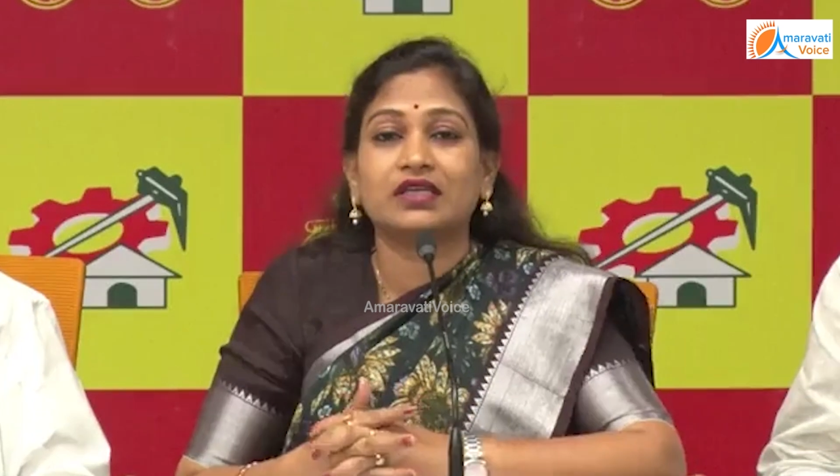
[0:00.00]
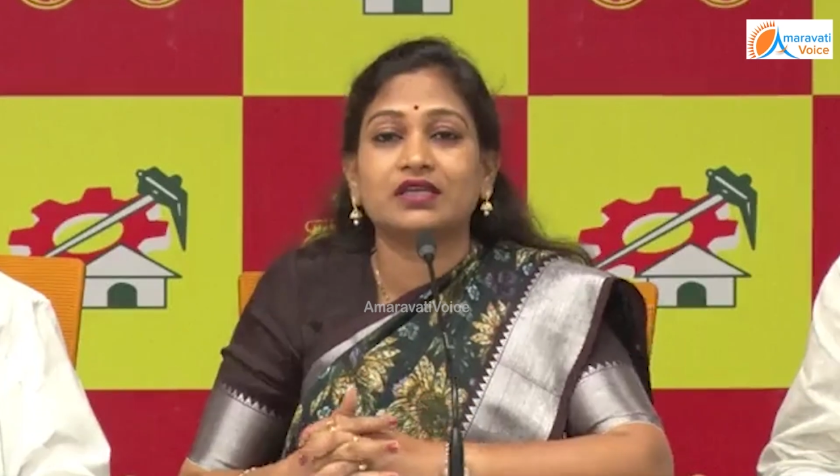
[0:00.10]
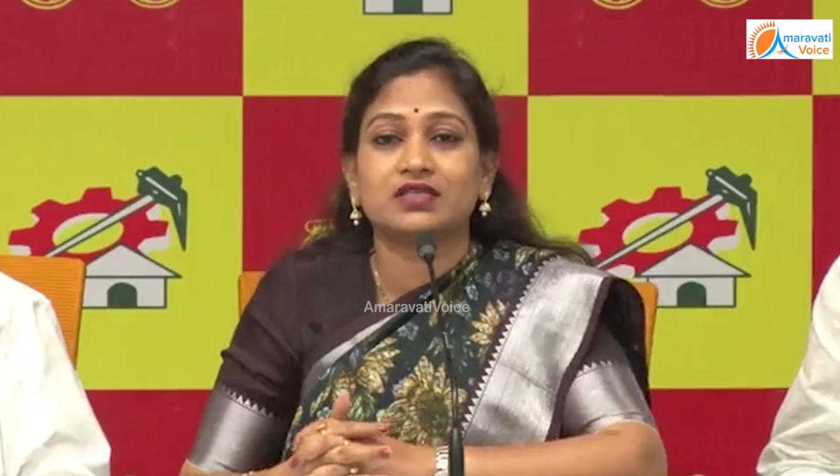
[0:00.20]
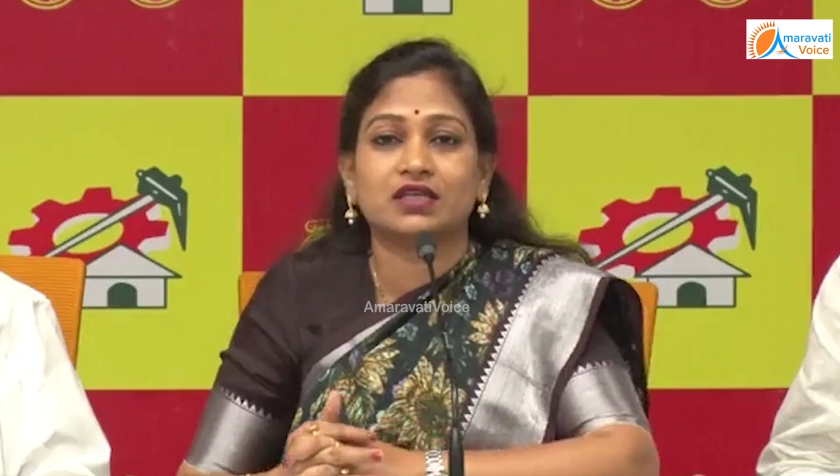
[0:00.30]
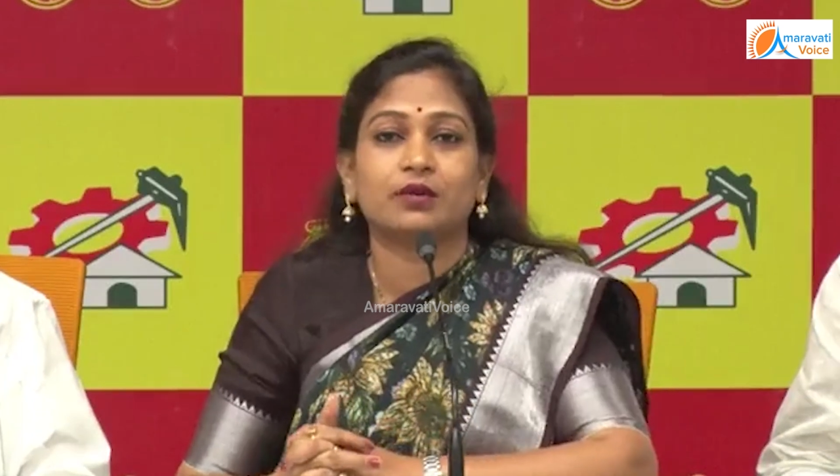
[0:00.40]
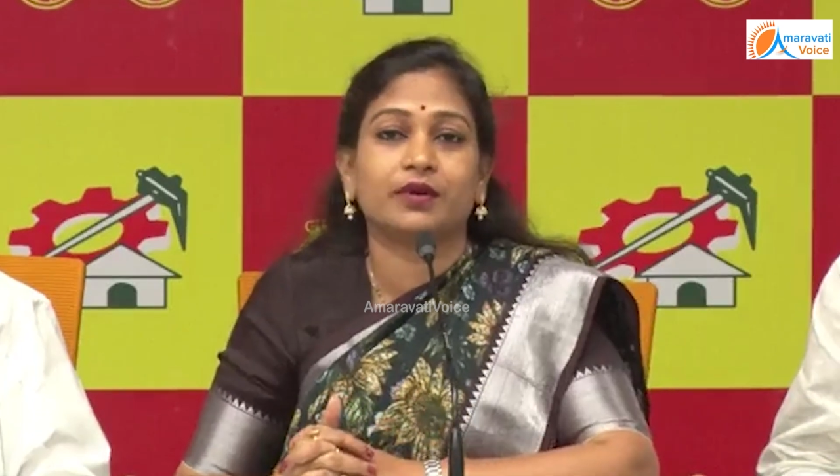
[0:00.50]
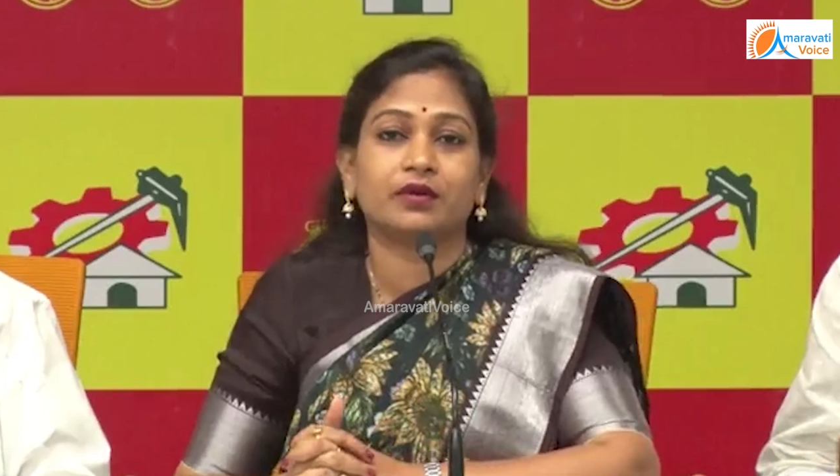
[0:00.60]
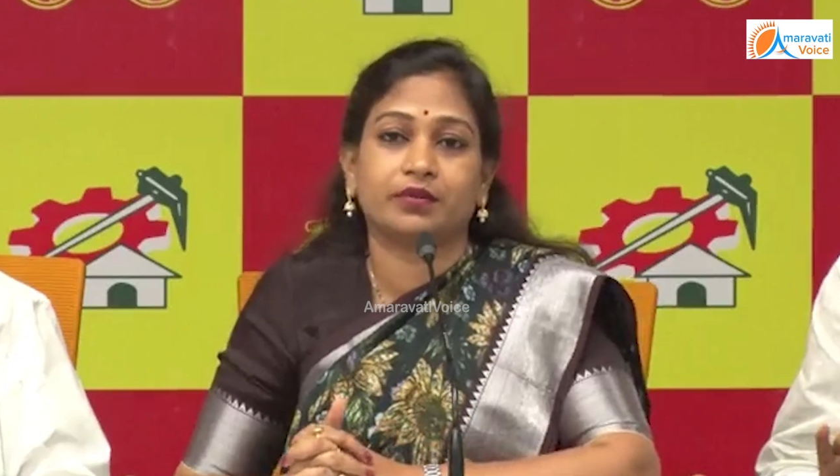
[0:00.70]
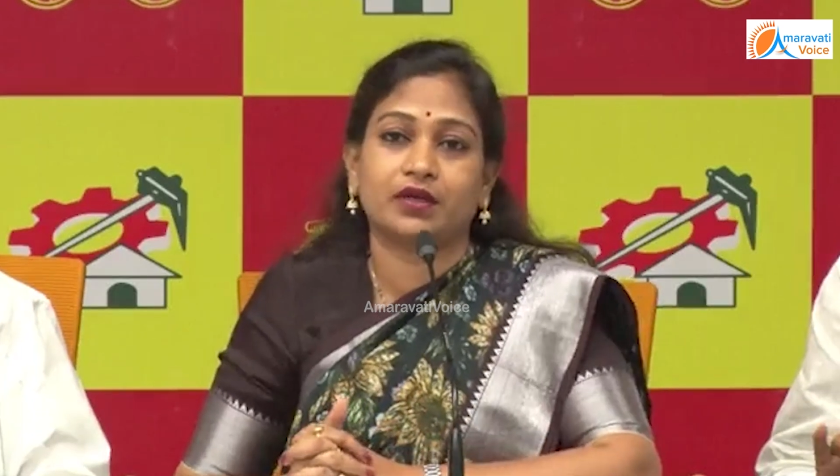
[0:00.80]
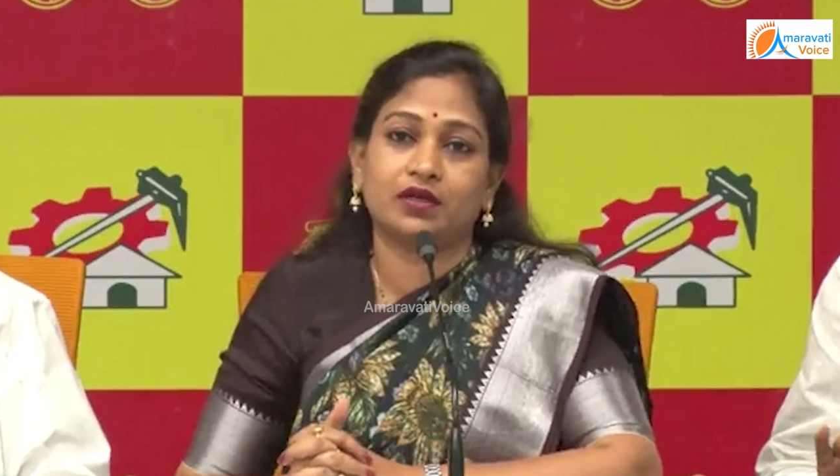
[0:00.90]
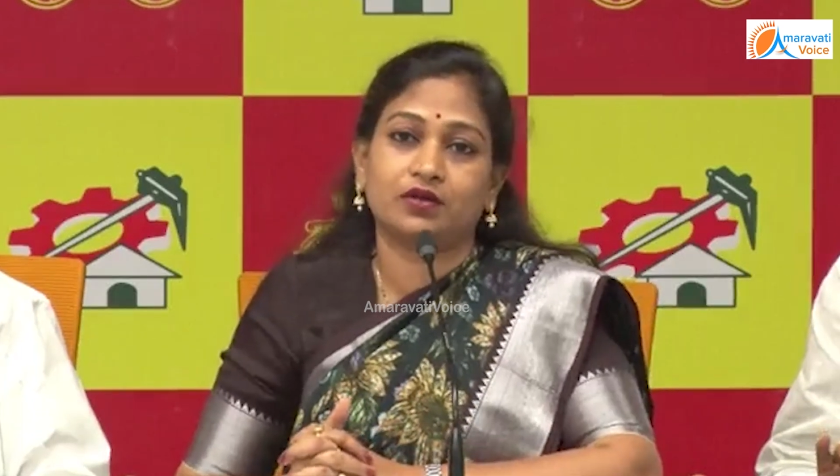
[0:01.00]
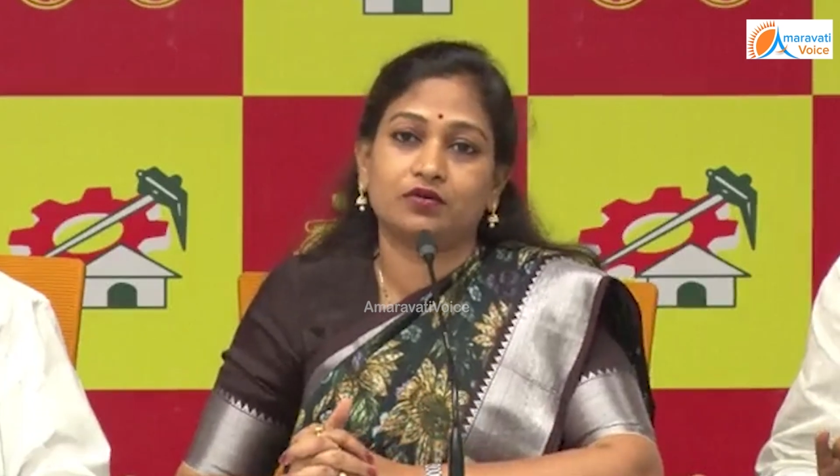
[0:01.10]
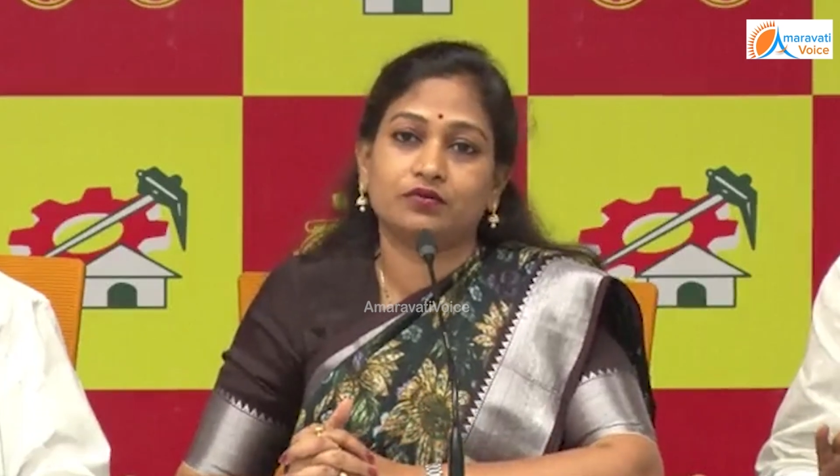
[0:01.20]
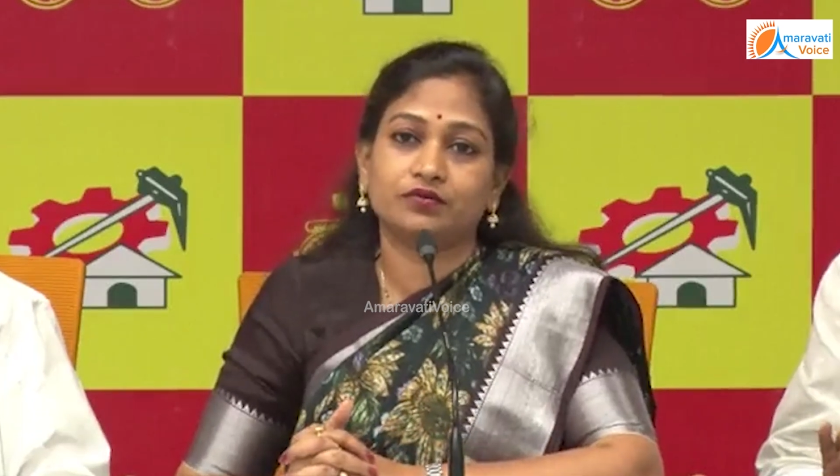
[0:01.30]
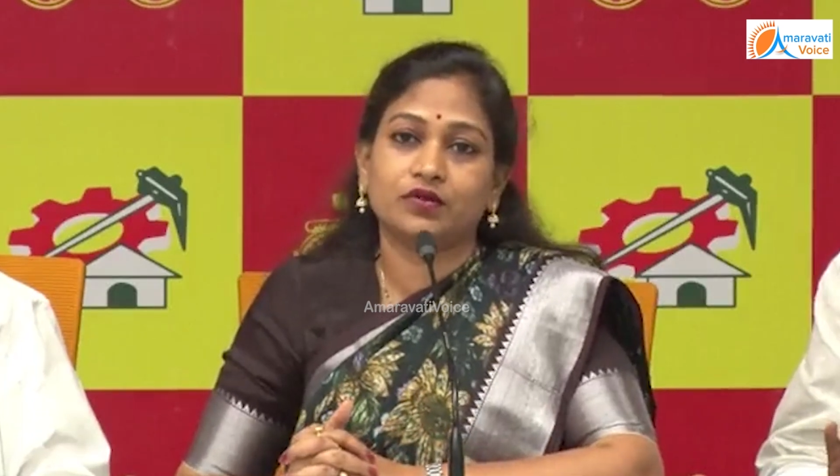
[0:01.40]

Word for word: కీచక పరిపాలనలో